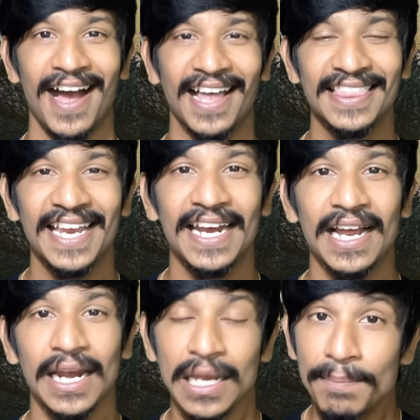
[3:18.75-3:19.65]
அந்த
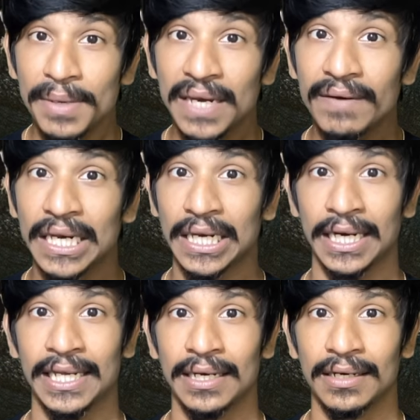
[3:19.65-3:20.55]
இனங்கள்லேயும் பிரிவினை
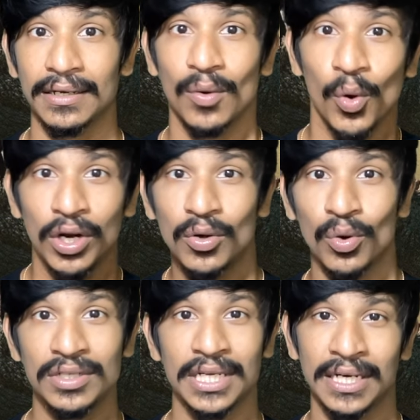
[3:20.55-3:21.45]
நிறையா இருக்குது ஒன்றுக்கு
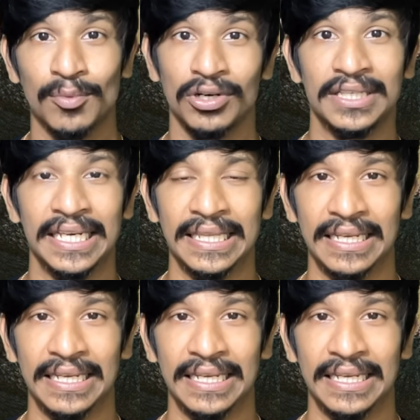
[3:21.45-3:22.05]
ஒன்று சண்டை போட்டு தெரியுது